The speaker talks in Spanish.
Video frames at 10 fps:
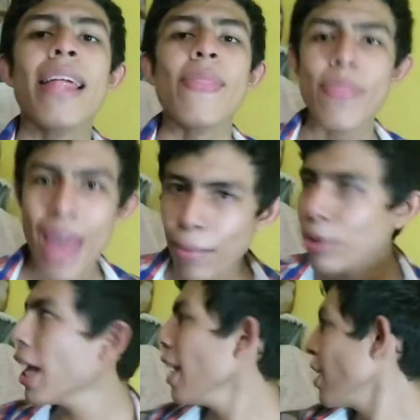
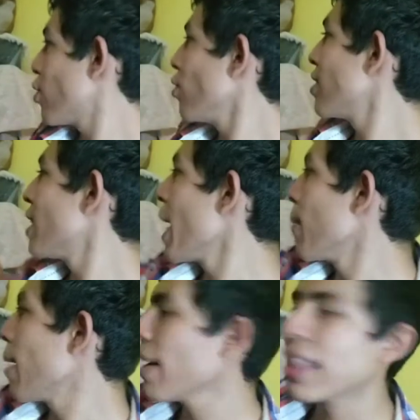Devon Erickson se
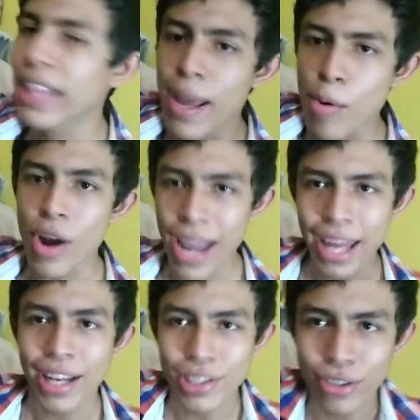llamaba Devon
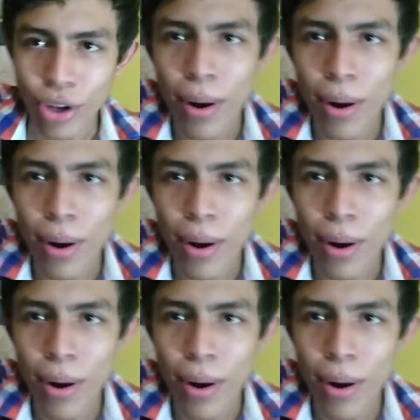Erickson ¿no?